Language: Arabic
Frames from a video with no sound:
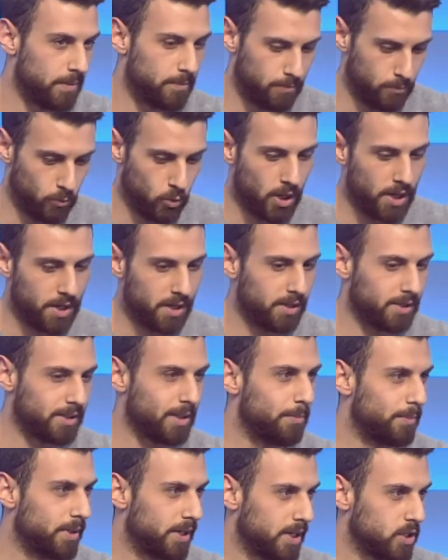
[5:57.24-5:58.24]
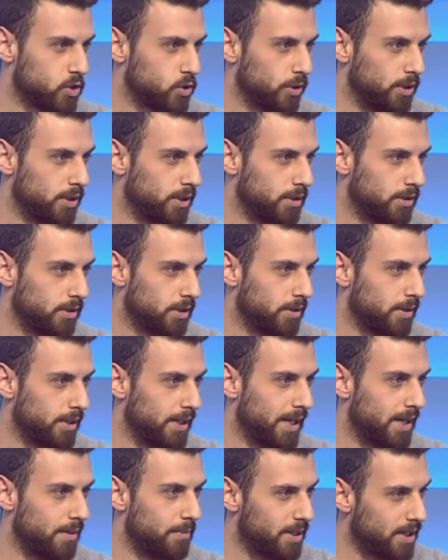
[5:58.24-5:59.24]
مقارنه بالرجل
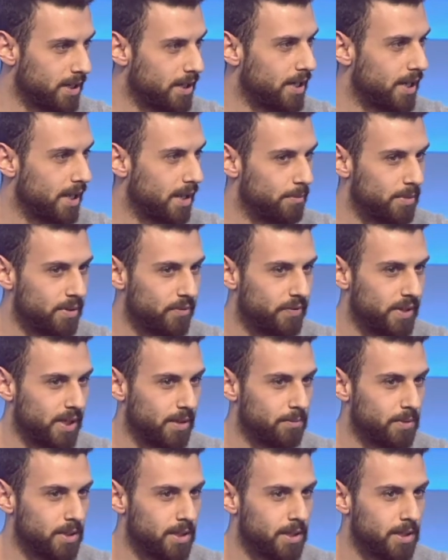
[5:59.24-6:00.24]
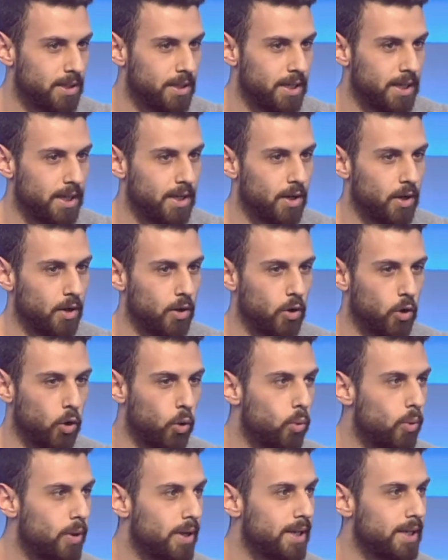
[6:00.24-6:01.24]
يعني بالفيلم صح.
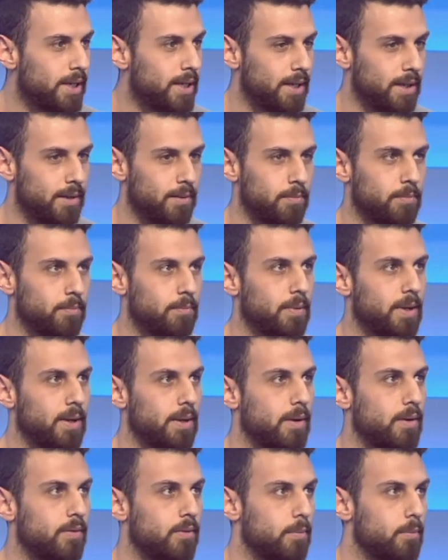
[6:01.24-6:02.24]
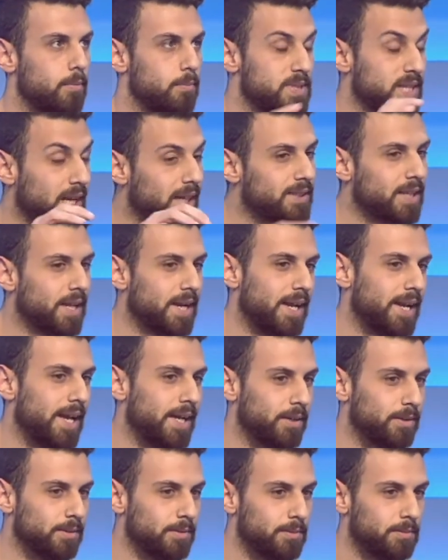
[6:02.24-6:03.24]
هو آه، مسيطر
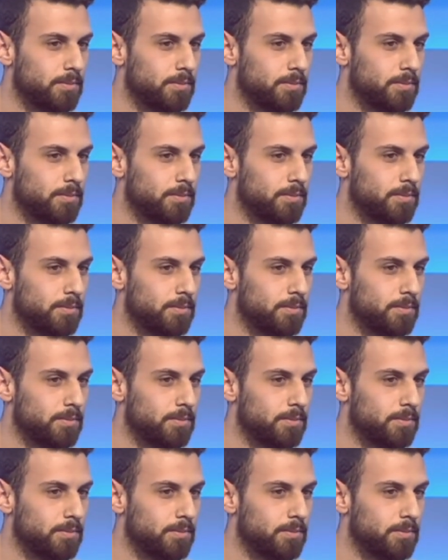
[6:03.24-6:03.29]
عليها